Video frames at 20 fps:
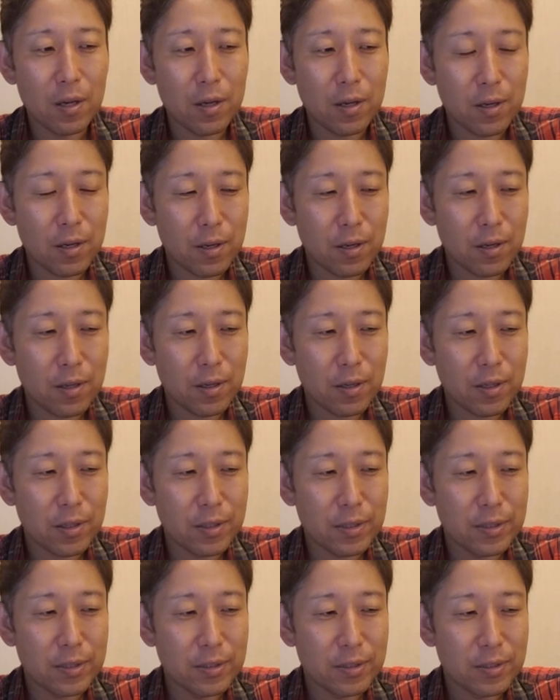
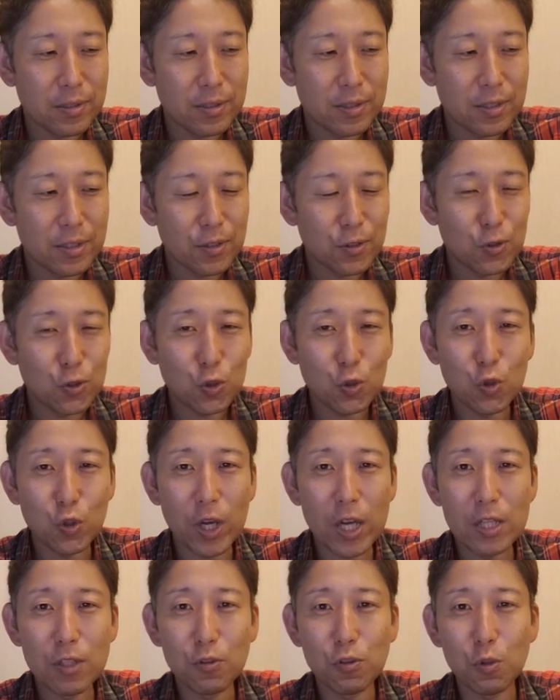あ、すぐ
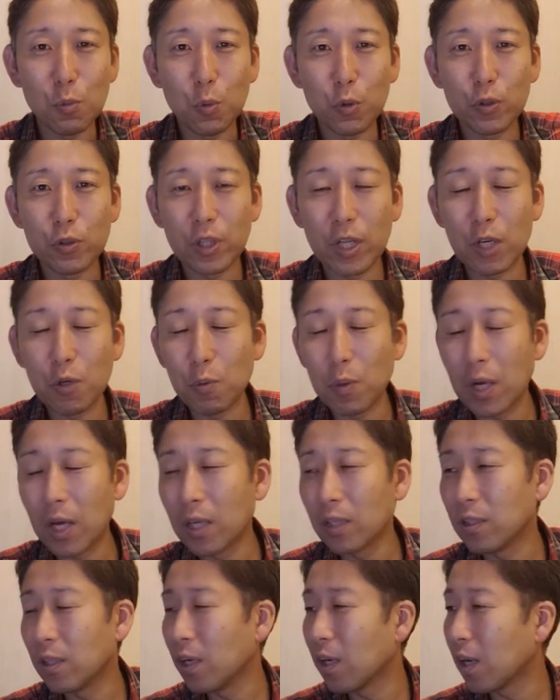現実に戻される
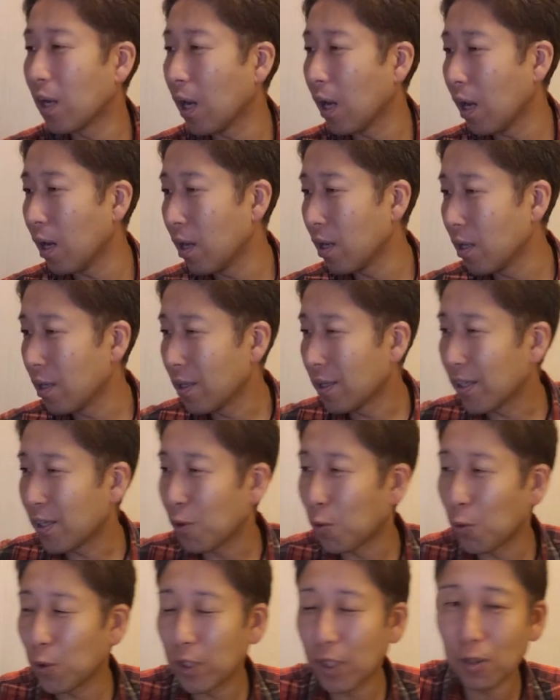わなんか
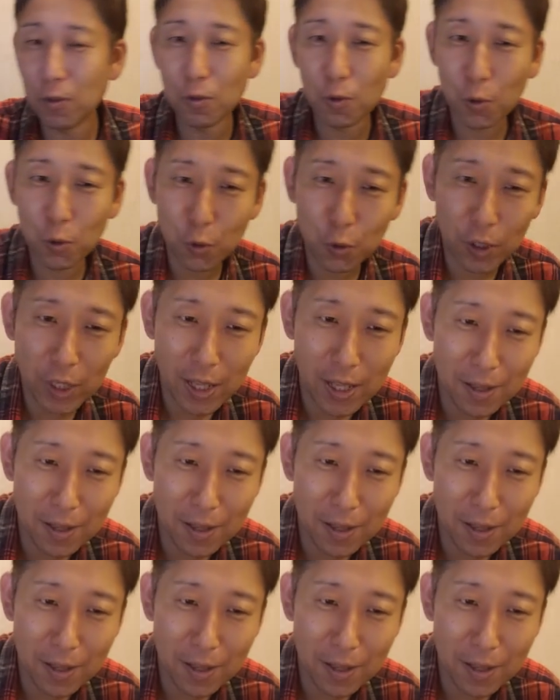聞こえてくる音で